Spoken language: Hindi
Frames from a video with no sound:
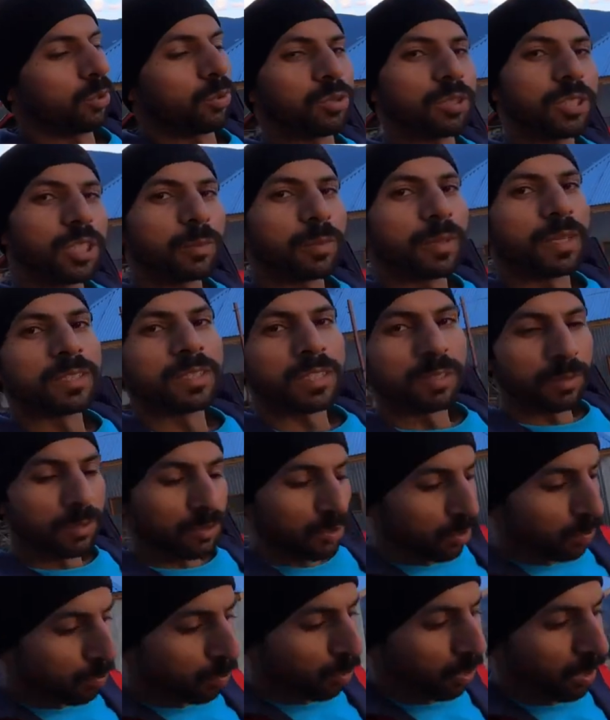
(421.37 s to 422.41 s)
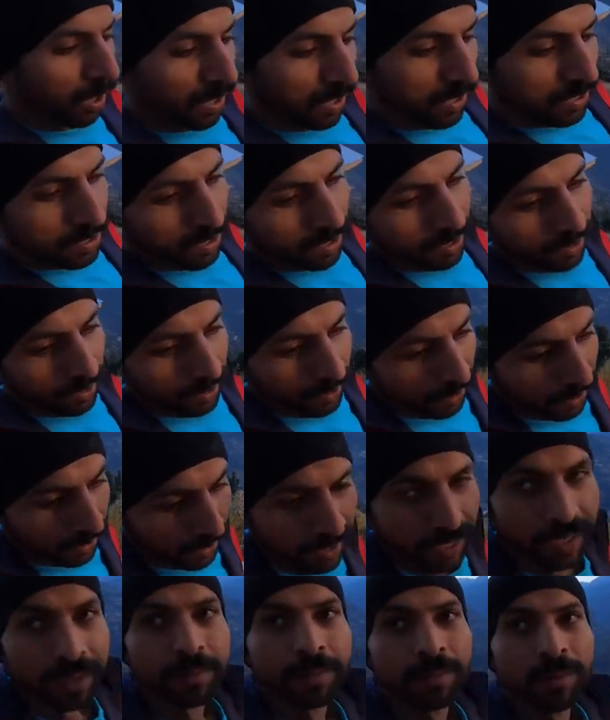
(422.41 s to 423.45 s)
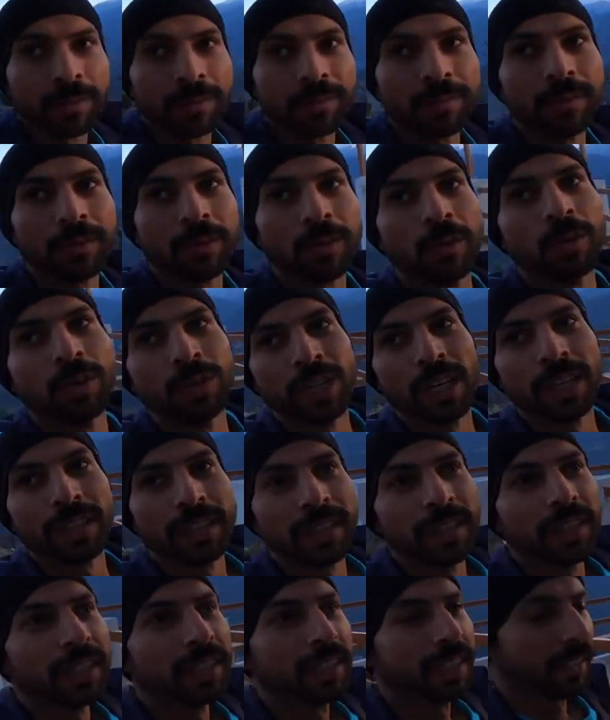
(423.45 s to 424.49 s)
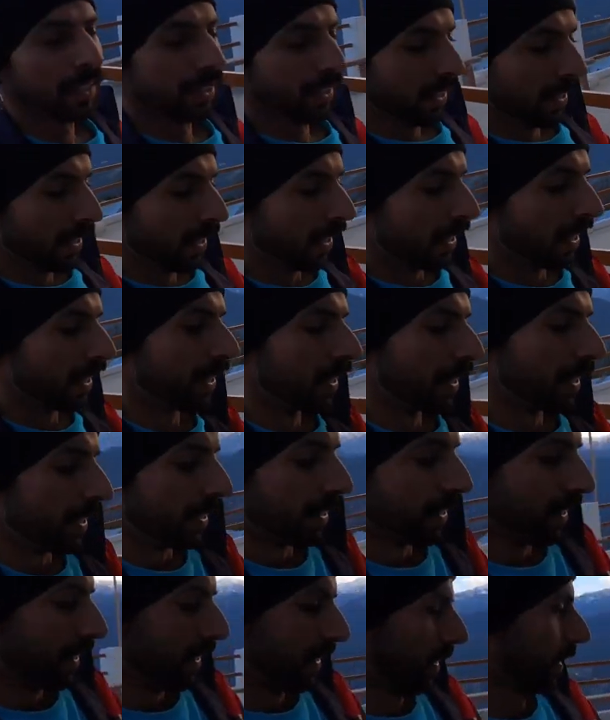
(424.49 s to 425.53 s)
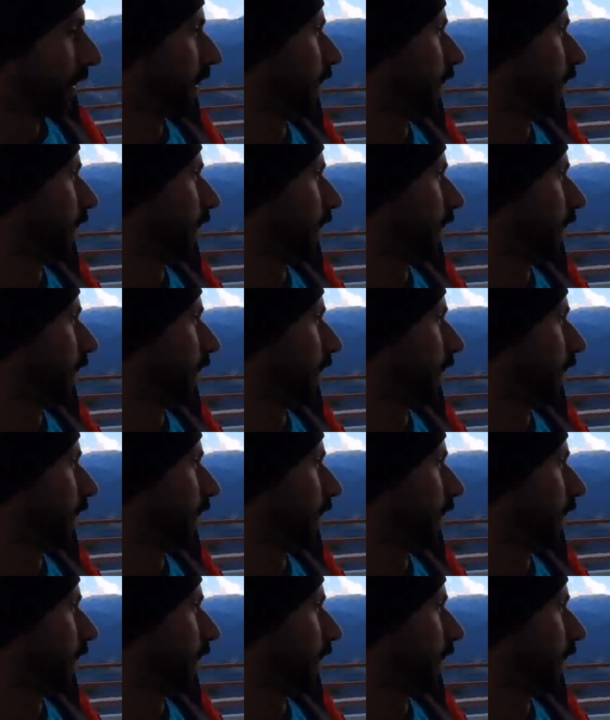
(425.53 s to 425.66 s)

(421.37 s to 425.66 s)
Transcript: तो उसके बाद समझ लो बुखारी जलाने का टाइम हो जाता है एंड